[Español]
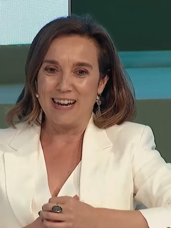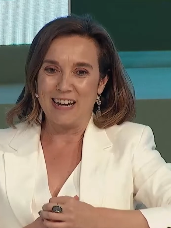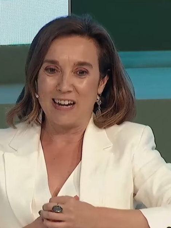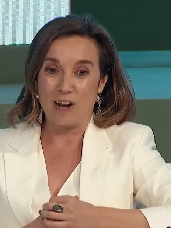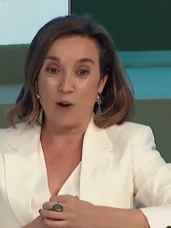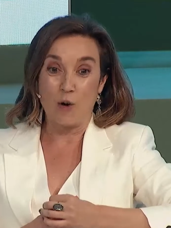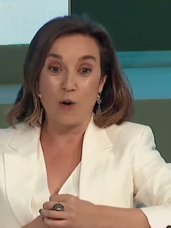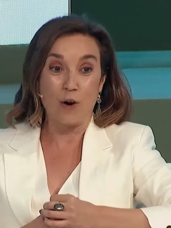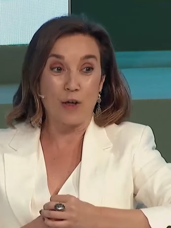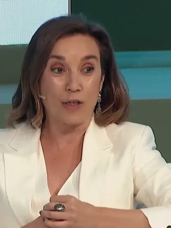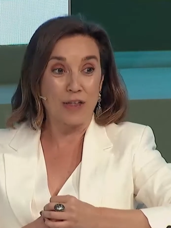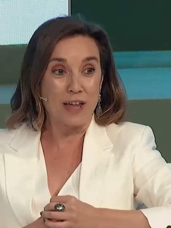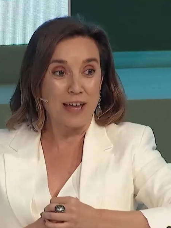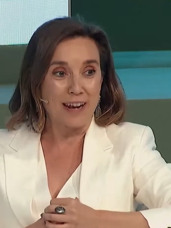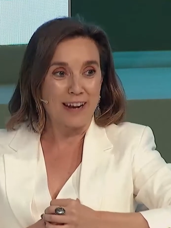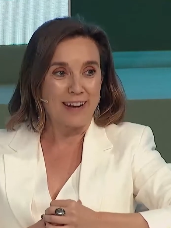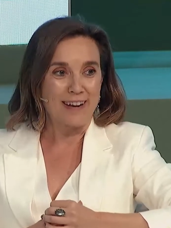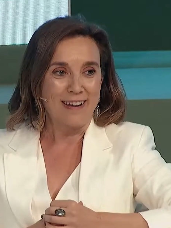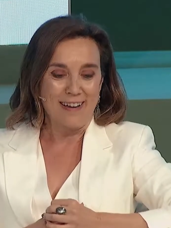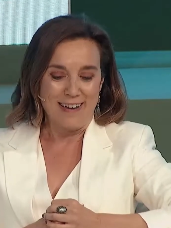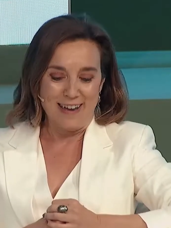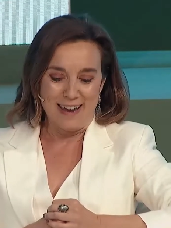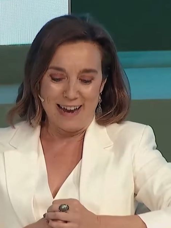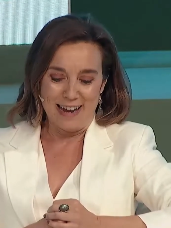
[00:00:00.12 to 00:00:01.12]

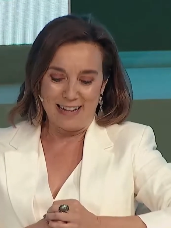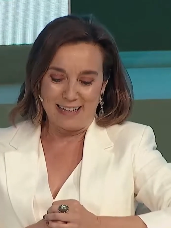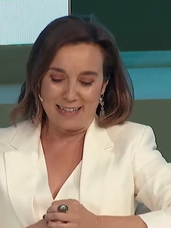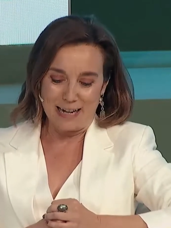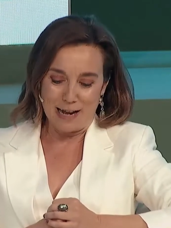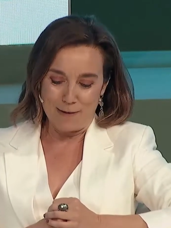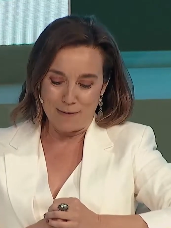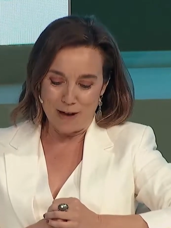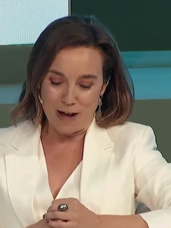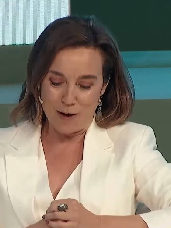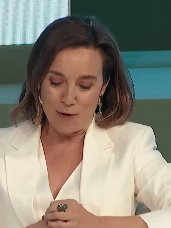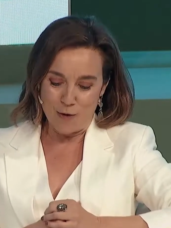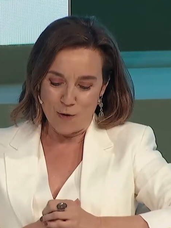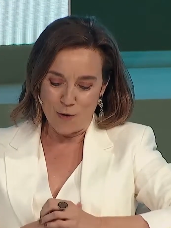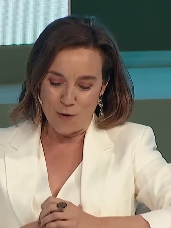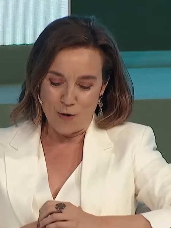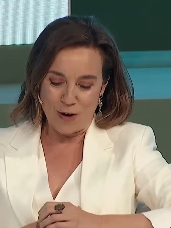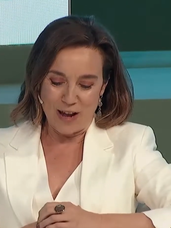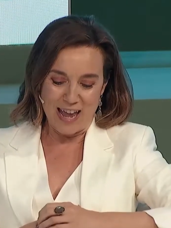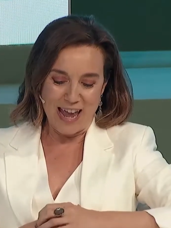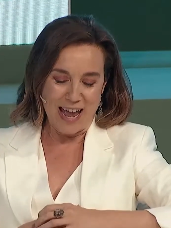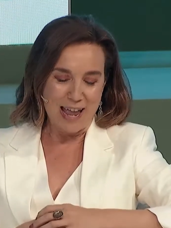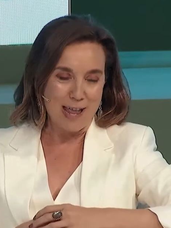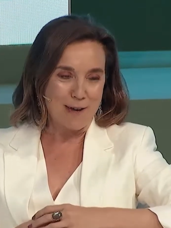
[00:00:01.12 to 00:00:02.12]
reconocer el
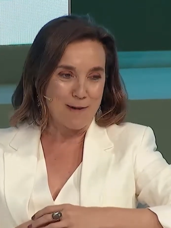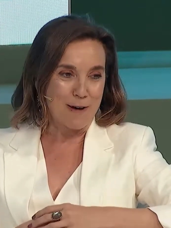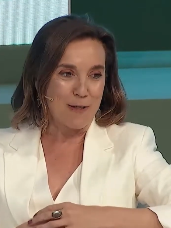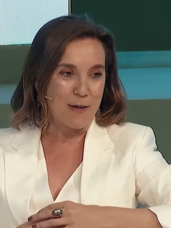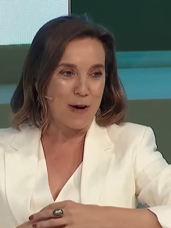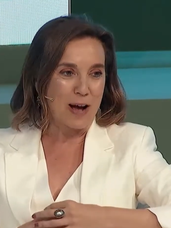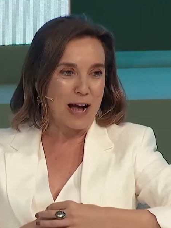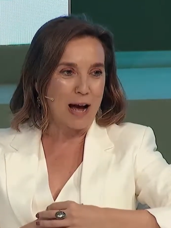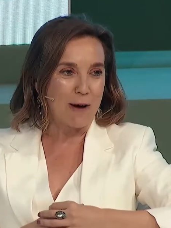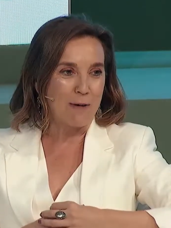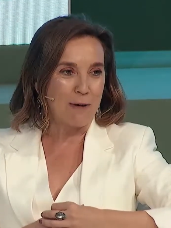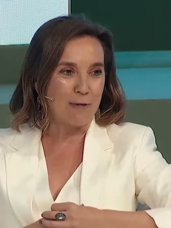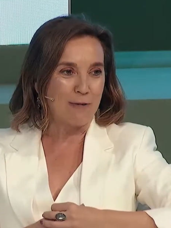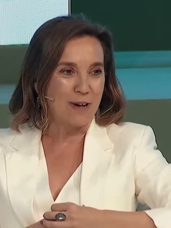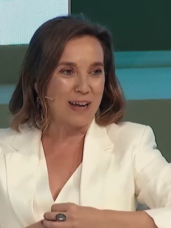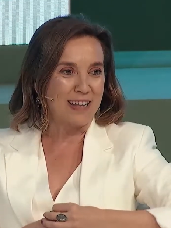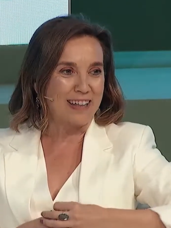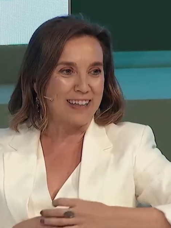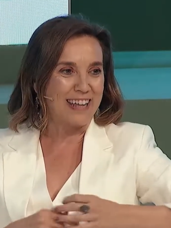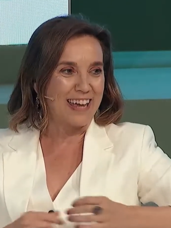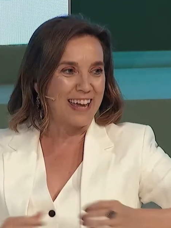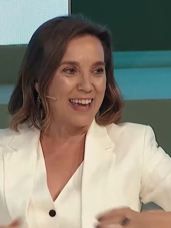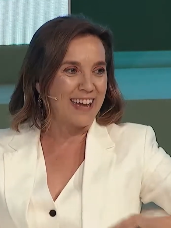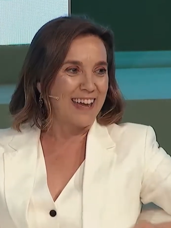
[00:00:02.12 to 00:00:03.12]
trabajo que ha llevado a cabo
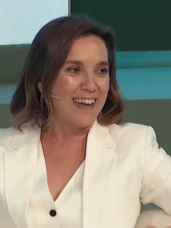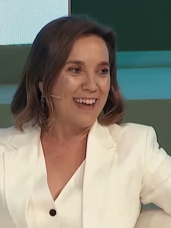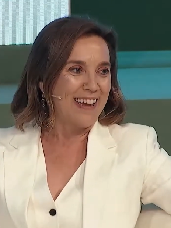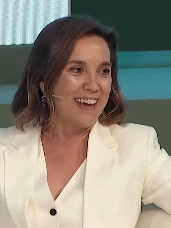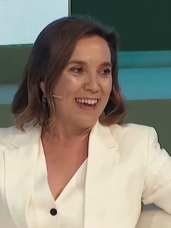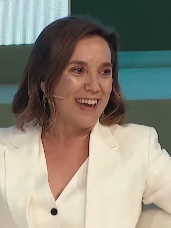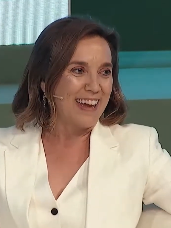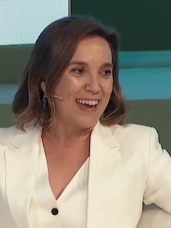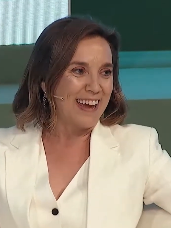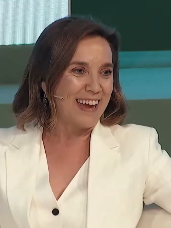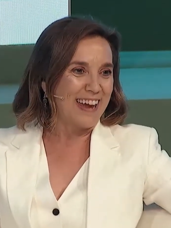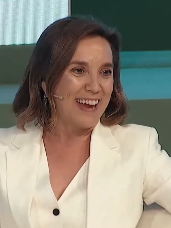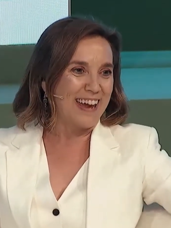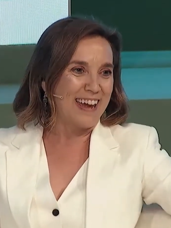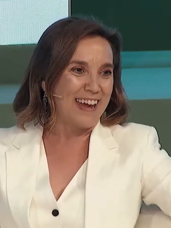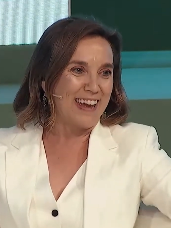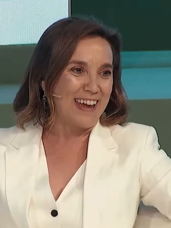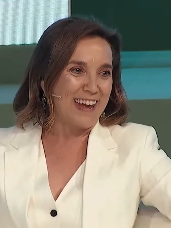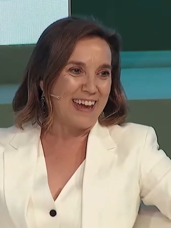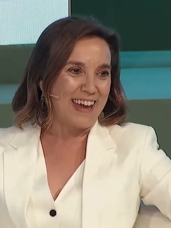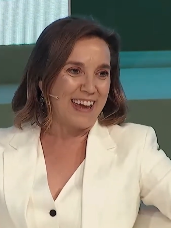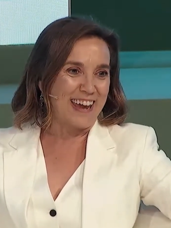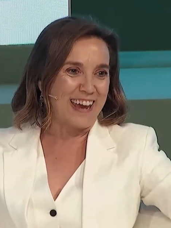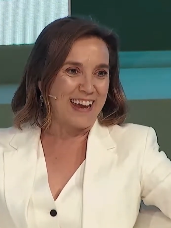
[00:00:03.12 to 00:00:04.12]
durante
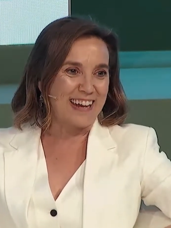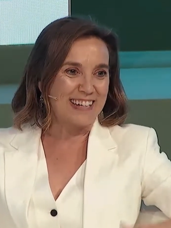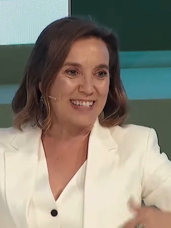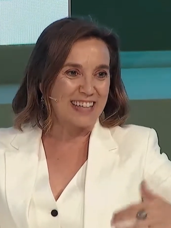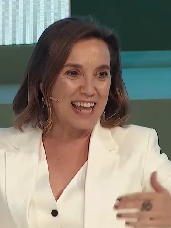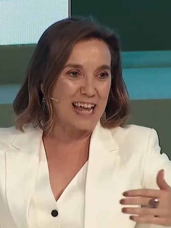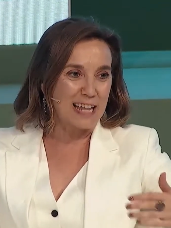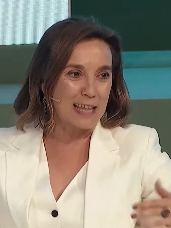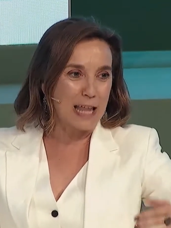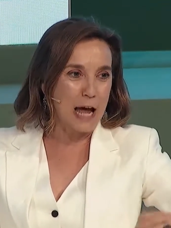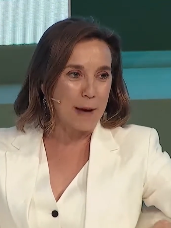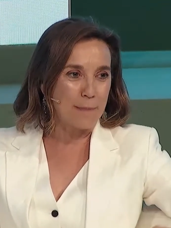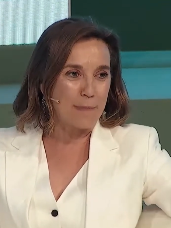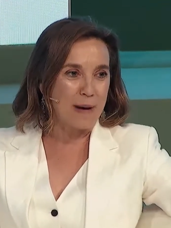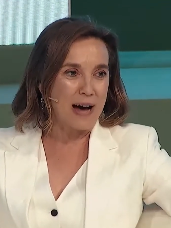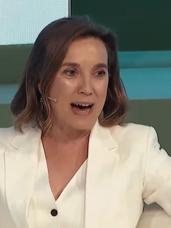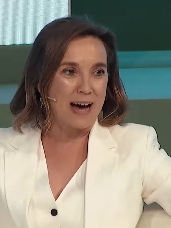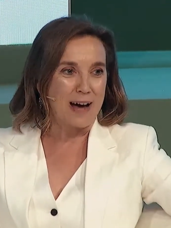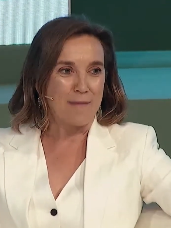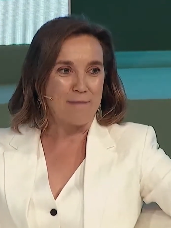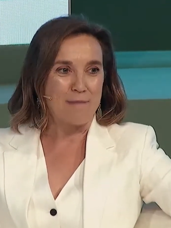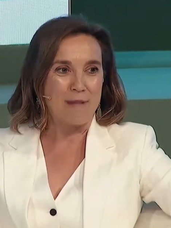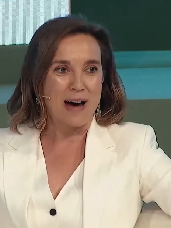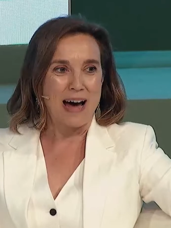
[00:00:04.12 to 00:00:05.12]
eh, esta
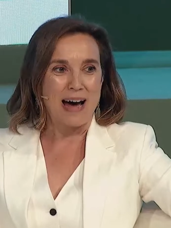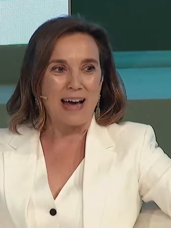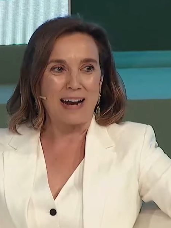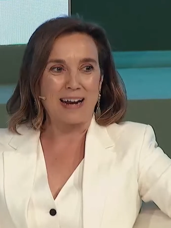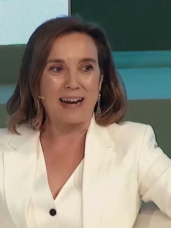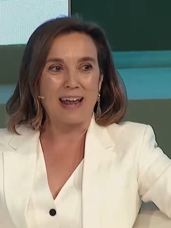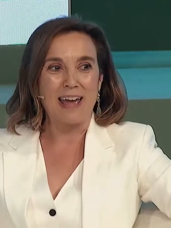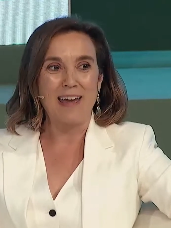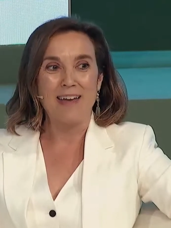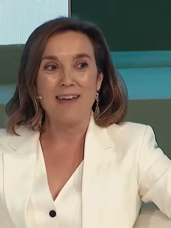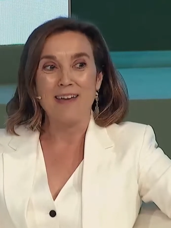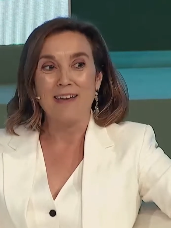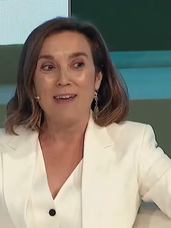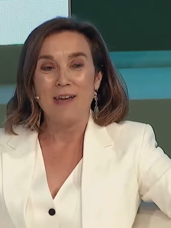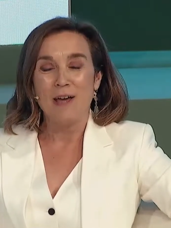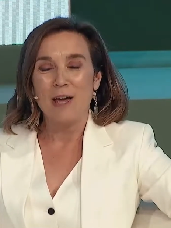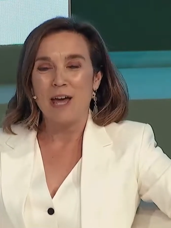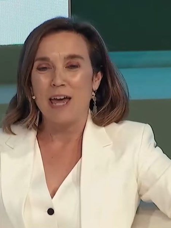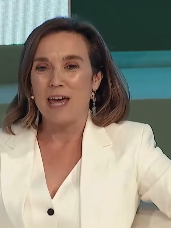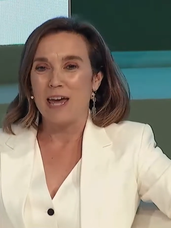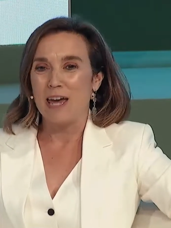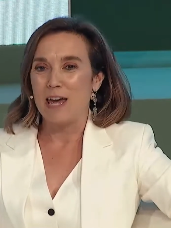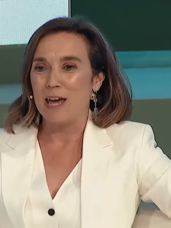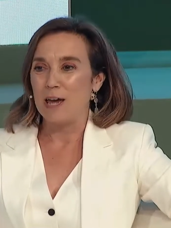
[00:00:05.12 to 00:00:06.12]
etapa Marc
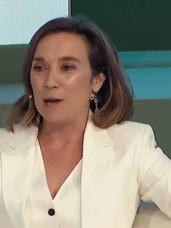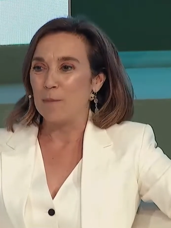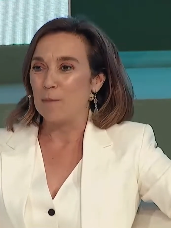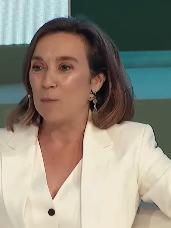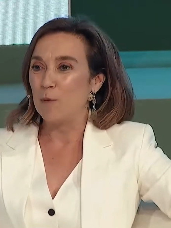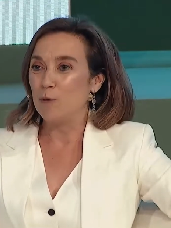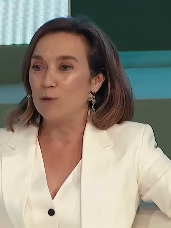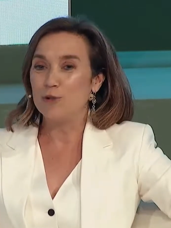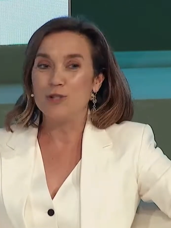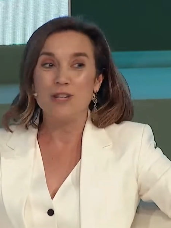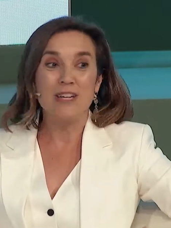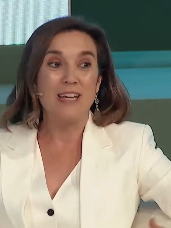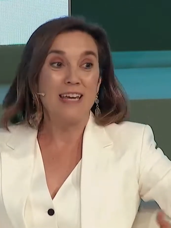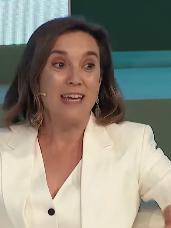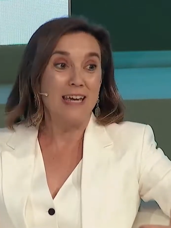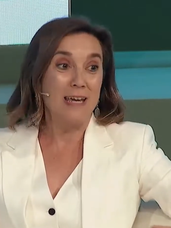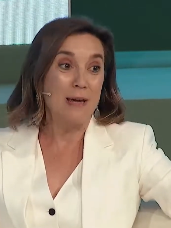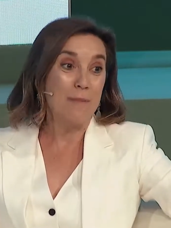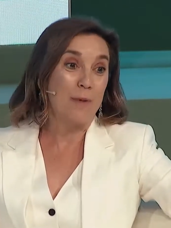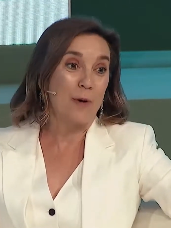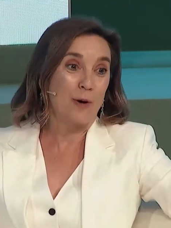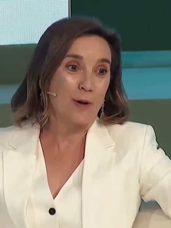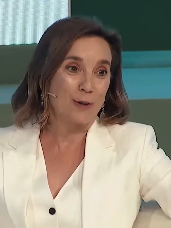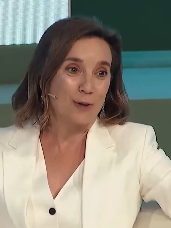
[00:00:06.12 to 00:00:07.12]
eh, Puig
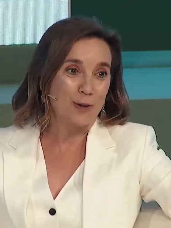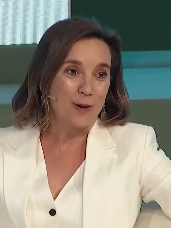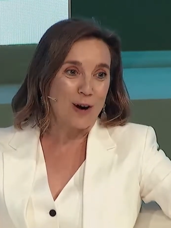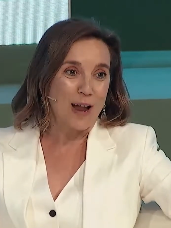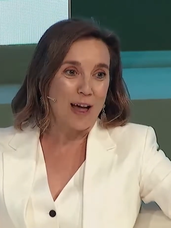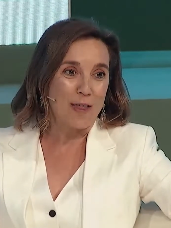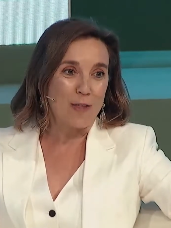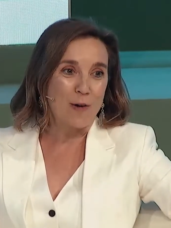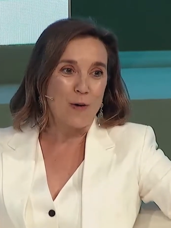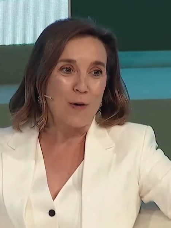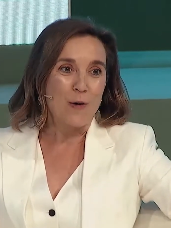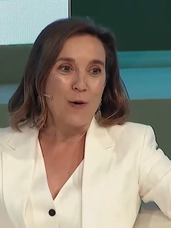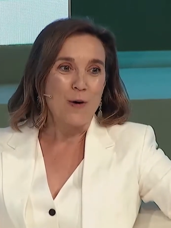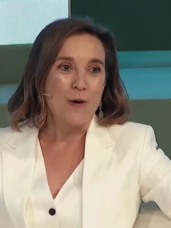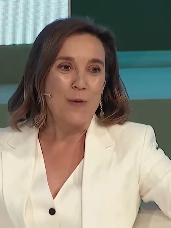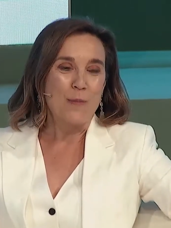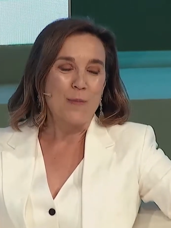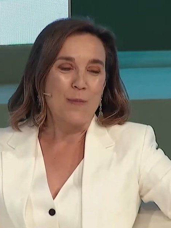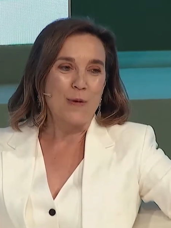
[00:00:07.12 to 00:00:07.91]
y, por otro lado,